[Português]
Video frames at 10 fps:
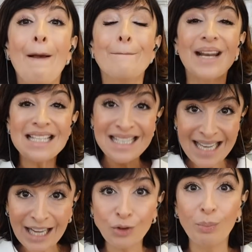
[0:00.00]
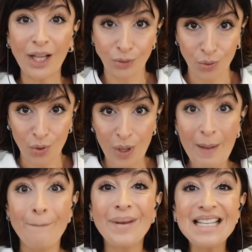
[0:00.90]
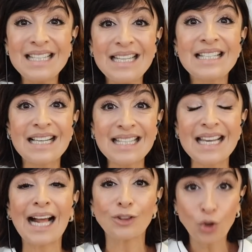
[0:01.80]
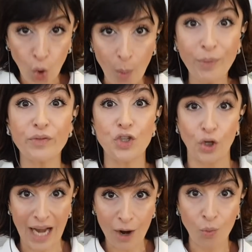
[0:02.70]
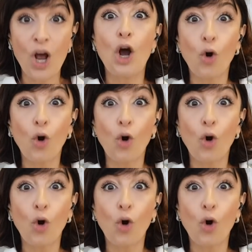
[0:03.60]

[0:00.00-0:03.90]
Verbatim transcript: para ser dublador, precisa ser ator profissional